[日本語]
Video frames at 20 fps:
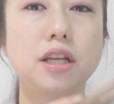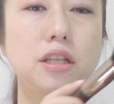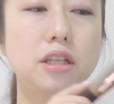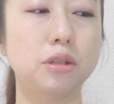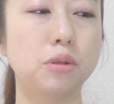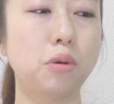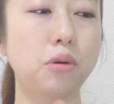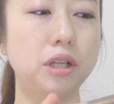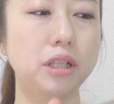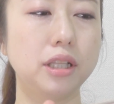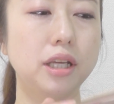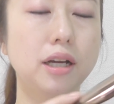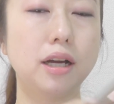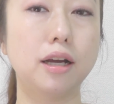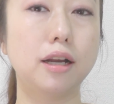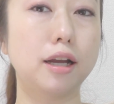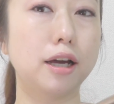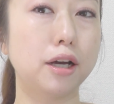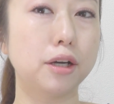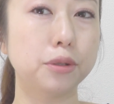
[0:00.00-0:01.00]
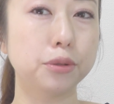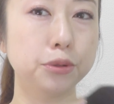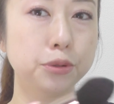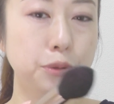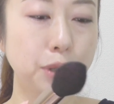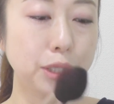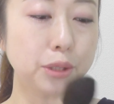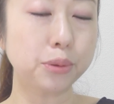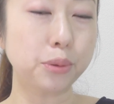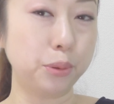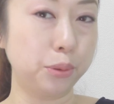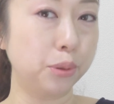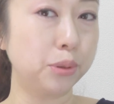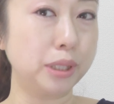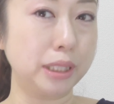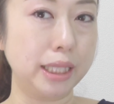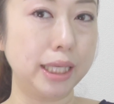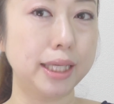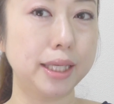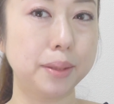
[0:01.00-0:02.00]
手に取りながらふわっと塗
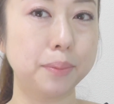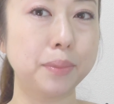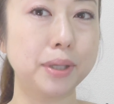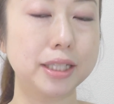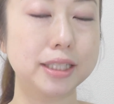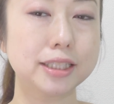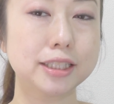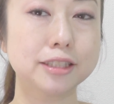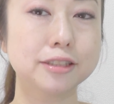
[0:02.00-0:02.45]
せていきま